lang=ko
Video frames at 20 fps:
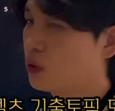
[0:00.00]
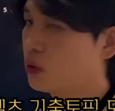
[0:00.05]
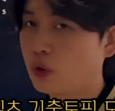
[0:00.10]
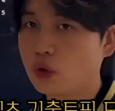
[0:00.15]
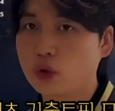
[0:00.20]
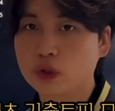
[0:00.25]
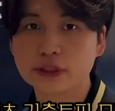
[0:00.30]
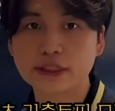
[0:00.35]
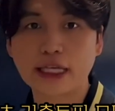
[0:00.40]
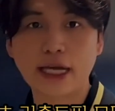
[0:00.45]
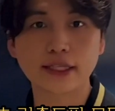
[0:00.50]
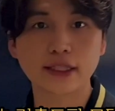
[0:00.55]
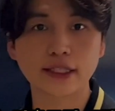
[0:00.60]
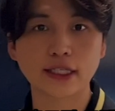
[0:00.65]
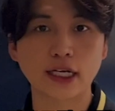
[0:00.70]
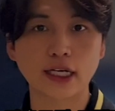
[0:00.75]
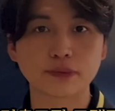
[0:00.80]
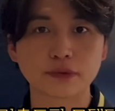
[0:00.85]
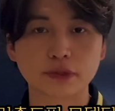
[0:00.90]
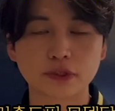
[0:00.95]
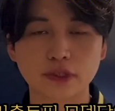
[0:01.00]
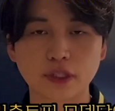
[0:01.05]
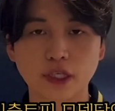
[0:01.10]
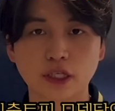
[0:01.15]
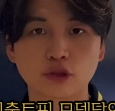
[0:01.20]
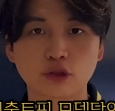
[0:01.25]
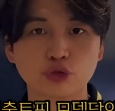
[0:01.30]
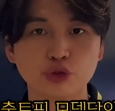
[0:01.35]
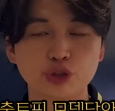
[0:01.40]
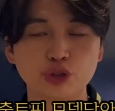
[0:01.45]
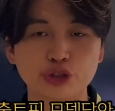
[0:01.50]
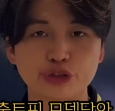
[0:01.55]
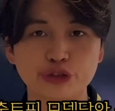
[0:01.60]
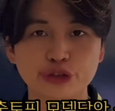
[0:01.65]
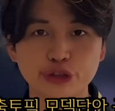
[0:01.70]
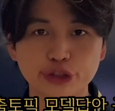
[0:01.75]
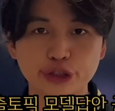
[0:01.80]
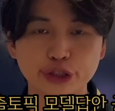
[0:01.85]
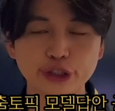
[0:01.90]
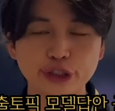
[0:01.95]
어, 싼 값의
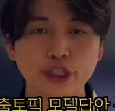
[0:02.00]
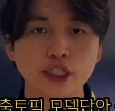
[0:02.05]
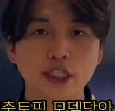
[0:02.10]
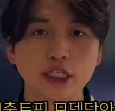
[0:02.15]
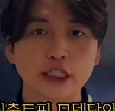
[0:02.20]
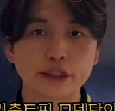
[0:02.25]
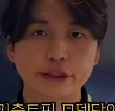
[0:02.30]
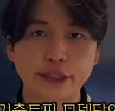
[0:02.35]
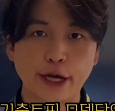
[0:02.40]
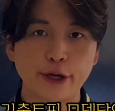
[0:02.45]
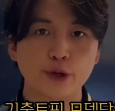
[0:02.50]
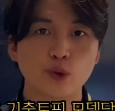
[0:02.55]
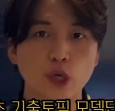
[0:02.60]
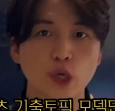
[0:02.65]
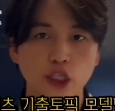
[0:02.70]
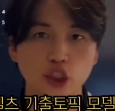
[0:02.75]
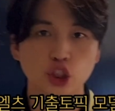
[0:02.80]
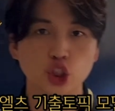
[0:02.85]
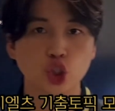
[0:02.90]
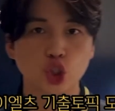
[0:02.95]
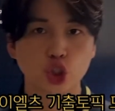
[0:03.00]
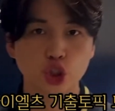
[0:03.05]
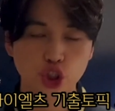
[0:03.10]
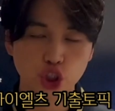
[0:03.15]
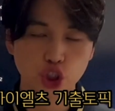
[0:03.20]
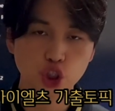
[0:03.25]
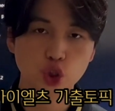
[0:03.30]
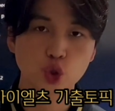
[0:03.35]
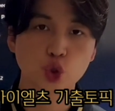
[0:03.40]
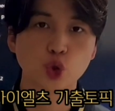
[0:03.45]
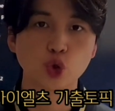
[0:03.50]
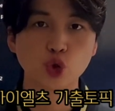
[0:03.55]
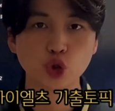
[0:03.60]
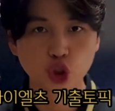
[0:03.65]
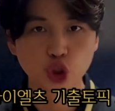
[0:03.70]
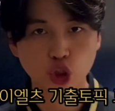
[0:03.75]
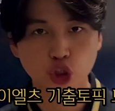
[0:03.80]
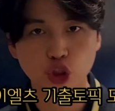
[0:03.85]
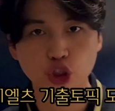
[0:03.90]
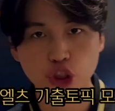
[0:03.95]
굿즈를 사용하는 것이
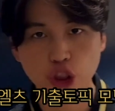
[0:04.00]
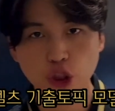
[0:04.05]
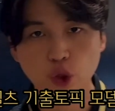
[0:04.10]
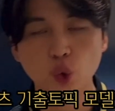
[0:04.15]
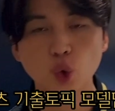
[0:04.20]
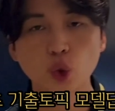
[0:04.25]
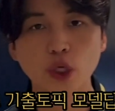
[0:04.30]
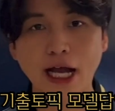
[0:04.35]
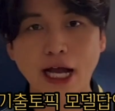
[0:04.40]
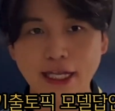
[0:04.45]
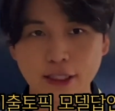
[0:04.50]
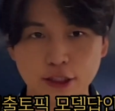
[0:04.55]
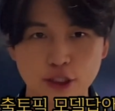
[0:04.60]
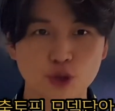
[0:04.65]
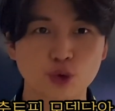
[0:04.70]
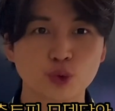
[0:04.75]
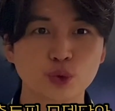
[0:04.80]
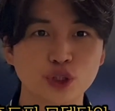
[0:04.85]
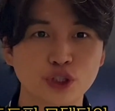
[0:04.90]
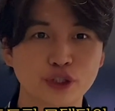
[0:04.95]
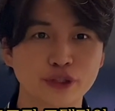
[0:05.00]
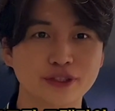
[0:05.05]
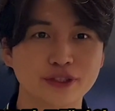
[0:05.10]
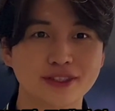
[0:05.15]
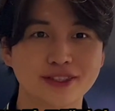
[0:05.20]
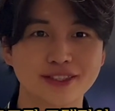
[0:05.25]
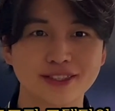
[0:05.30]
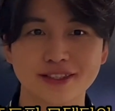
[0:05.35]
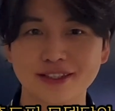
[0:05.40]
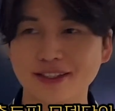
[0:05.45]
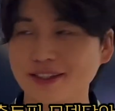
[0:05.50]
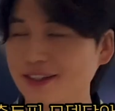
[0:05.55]
좋은 건지 꼭 안 좋은 건지